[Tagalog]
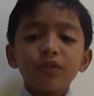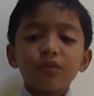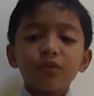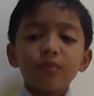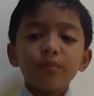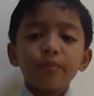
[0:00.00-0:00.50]

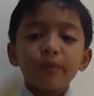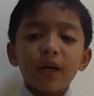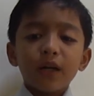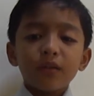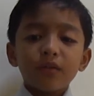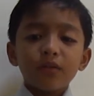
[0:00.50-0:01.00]
Itong
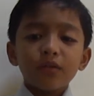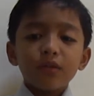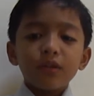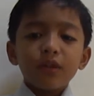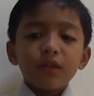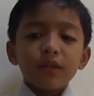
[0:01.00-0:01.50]
plano,
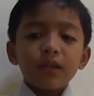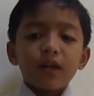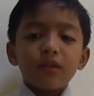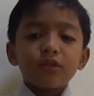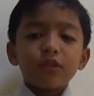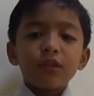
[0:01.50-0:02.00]

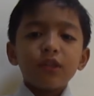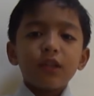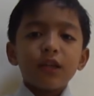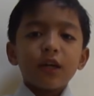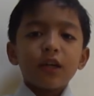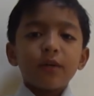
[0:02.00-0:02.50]
yaw
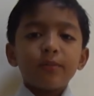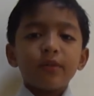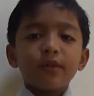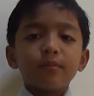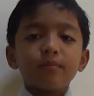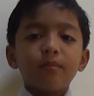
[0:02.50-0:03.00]
sili
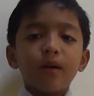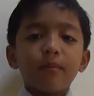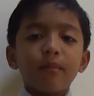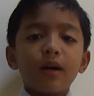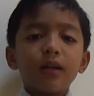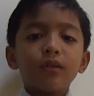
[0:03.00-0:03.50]
alamin.
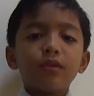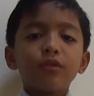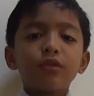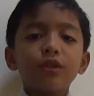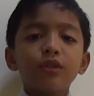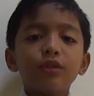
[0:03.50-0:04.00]
Pamano
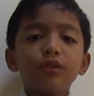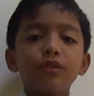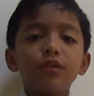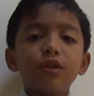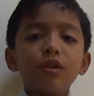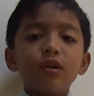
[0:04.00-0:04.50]
sa inyo,
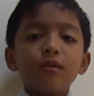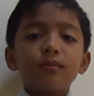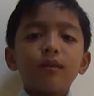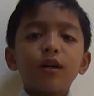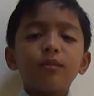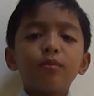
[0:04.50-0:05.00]

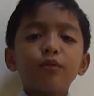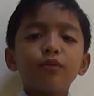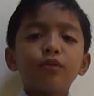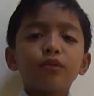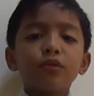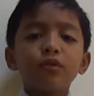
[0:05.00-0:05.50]

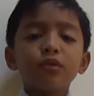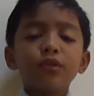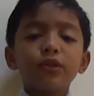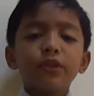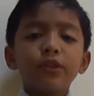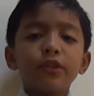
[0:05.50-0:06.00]
mabunsong bunsong
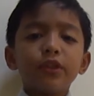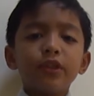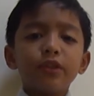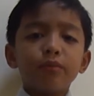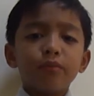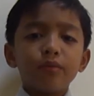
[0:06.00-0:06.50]

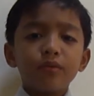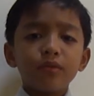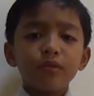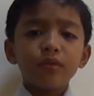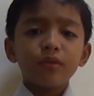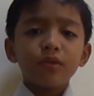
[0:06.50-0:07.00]
gilugiliw.
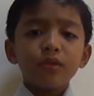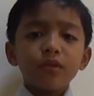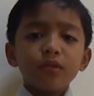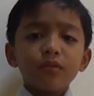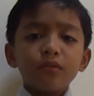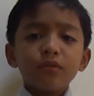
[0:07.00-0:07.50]

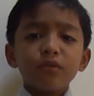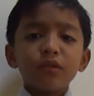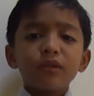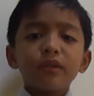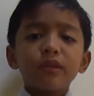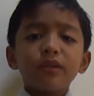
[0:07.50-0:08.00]

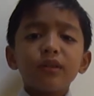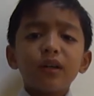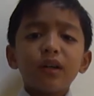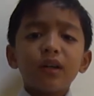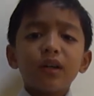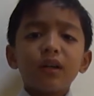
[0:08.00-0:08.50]
Ngunit na
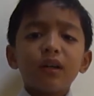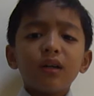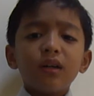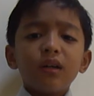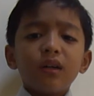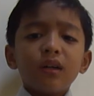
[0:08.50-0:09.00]

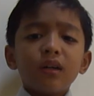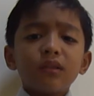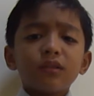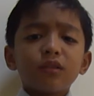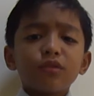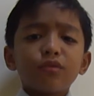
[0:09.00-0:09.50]
ang
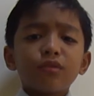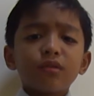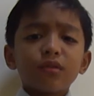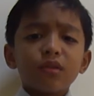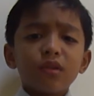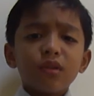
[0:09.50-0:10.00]
sagot
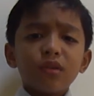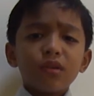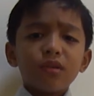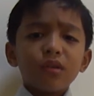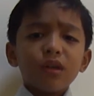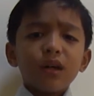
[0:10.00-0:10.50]
ko
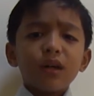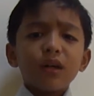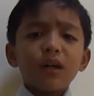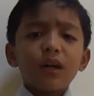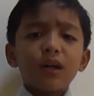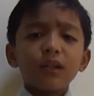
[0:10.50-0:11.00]

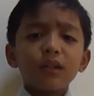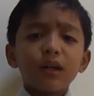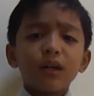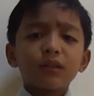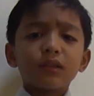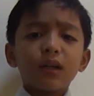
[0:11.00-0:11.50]
ang lahat ng
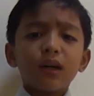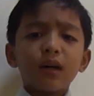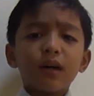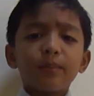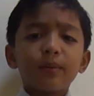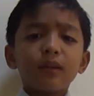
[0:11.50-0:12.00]

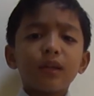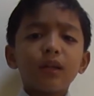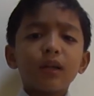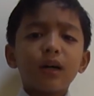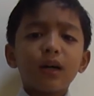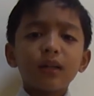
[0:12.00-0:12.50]
kasangkapan, ang
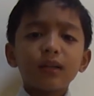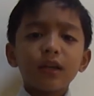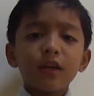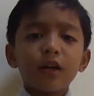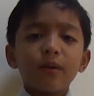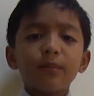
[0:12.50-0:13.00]
lahat
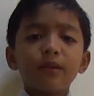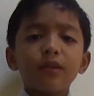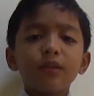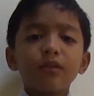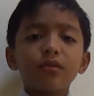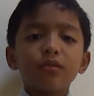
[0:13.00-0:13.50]
ng yaman
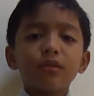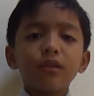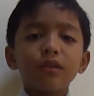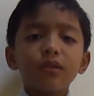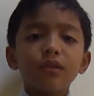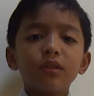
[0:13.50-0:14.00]
dito,
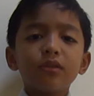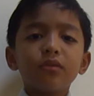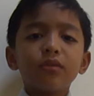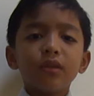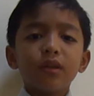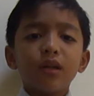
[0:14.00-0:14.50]
hindi
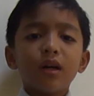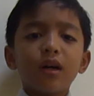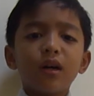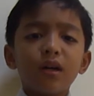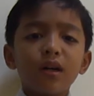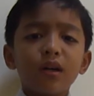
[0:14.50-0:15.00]
ko
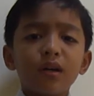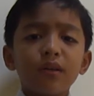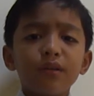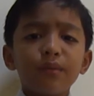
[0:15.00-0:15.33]
kailangan.